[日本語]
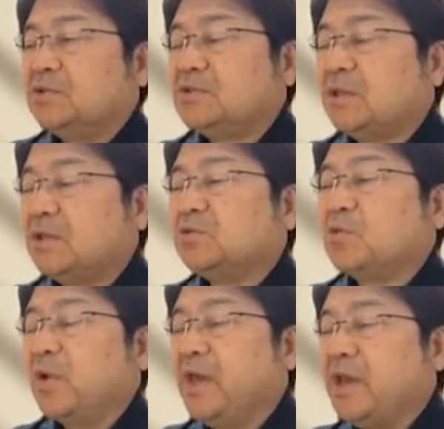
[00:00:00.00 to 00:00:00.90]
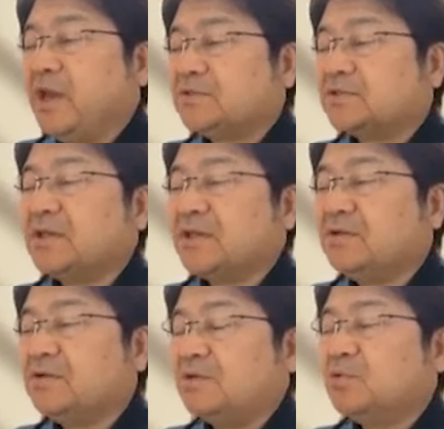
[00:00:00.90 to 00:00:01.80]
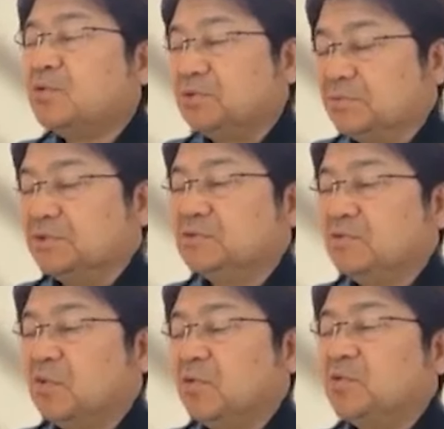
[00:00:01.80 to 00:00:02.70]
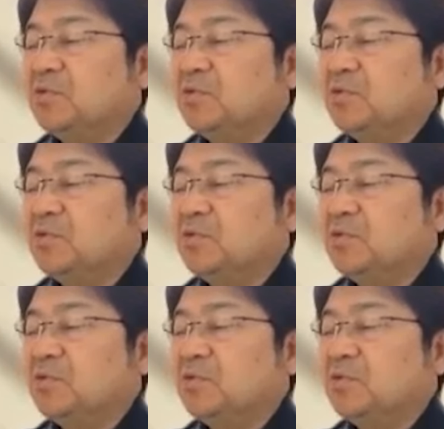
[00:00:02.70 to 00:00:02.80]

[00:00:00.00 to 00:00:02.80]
ちゃんと並列化できるアルゴリズムを